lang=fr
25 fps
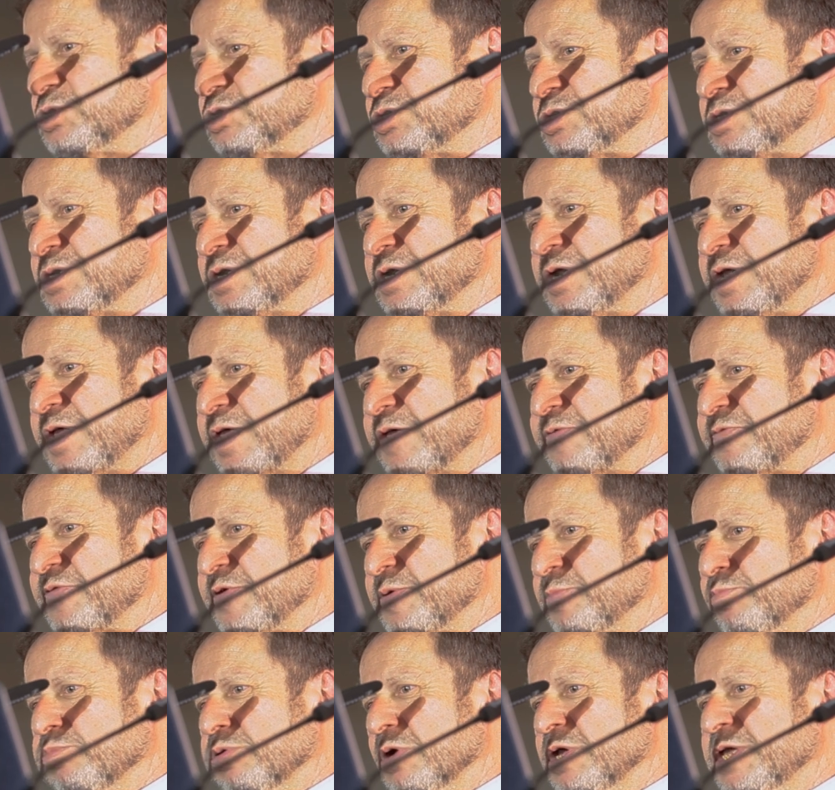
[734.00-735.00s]
En anglais,
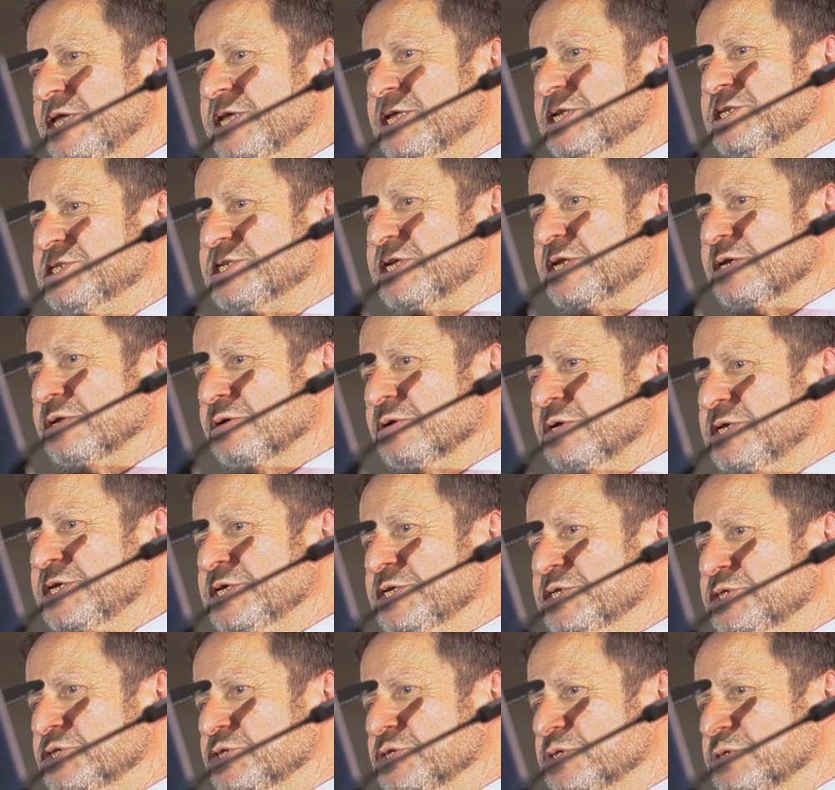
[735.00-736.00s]

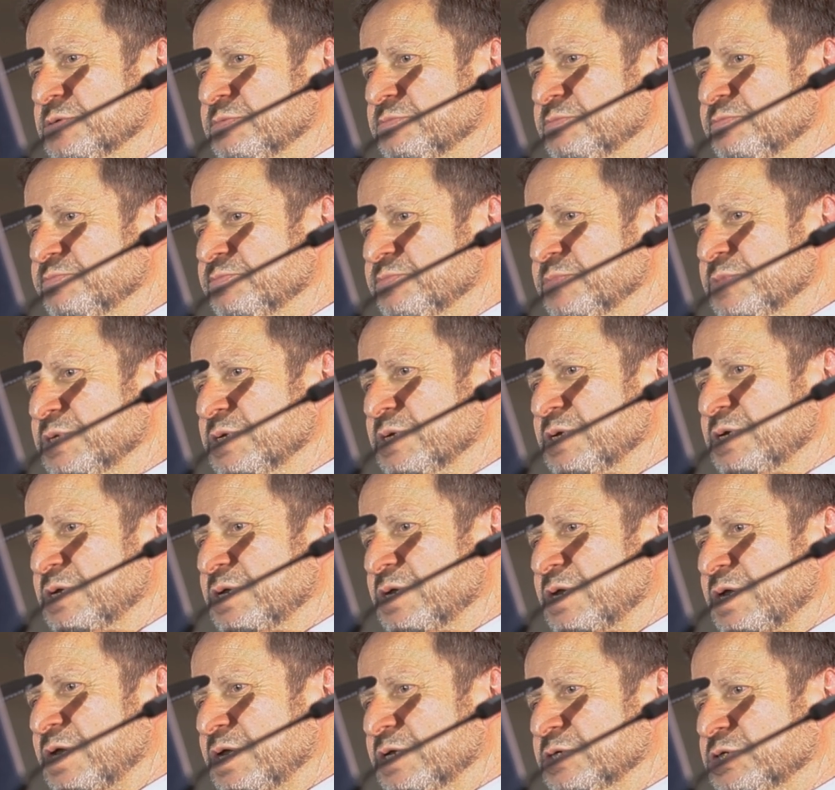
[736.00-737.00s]
on, dit «
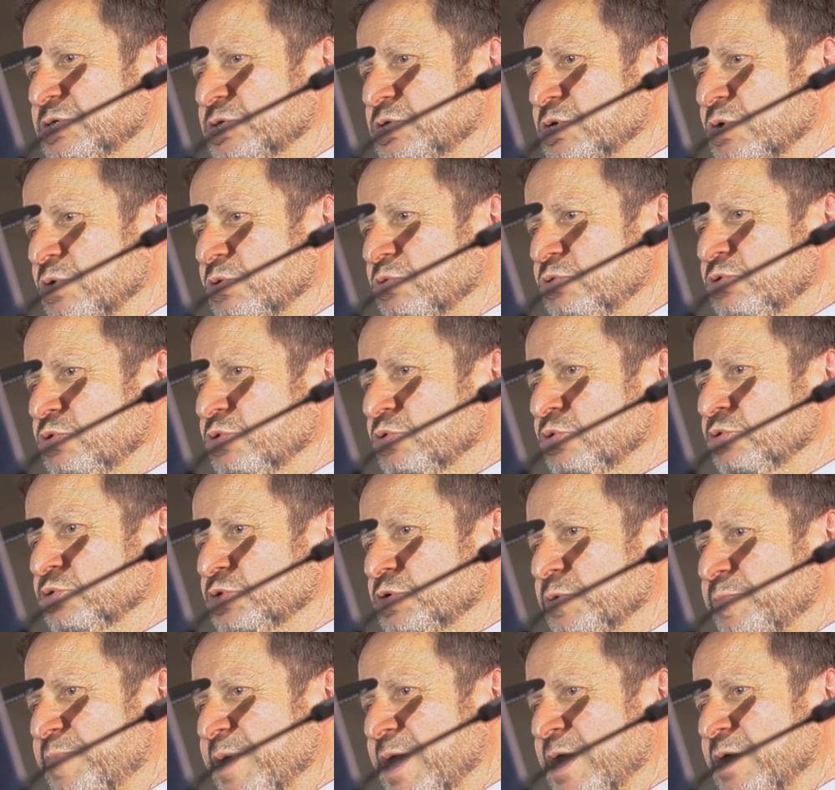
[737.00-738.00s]
if it bleeds,
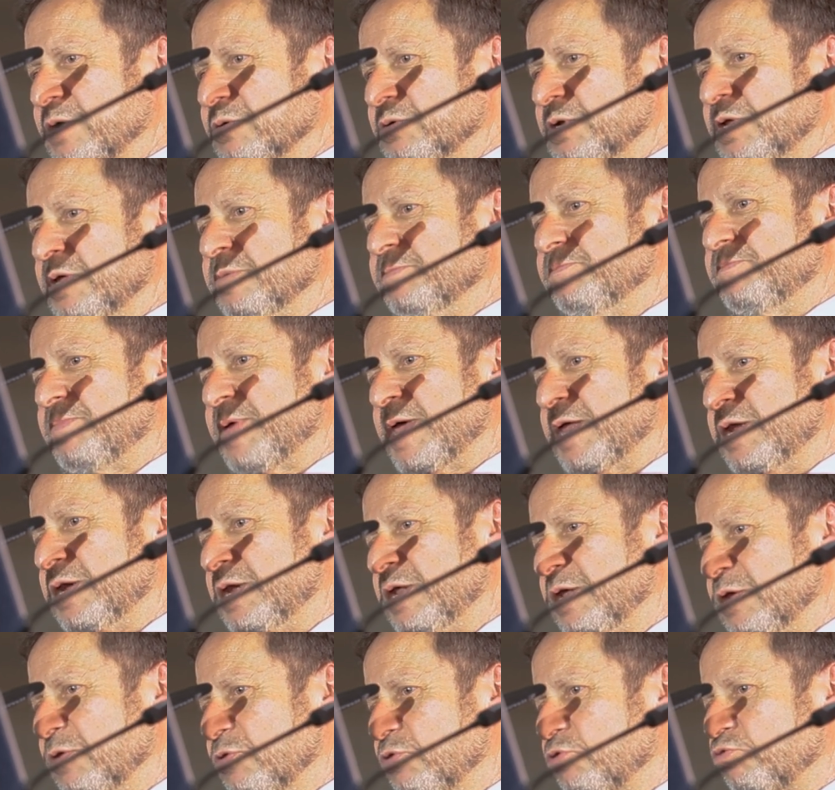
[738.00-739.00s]
it, leads
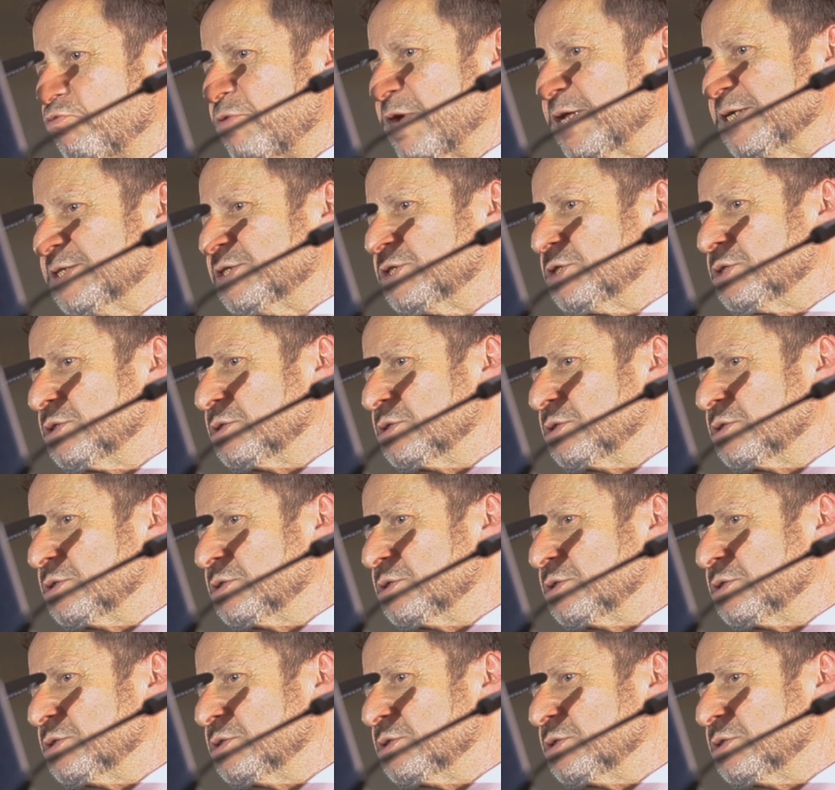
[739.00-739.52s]
euh,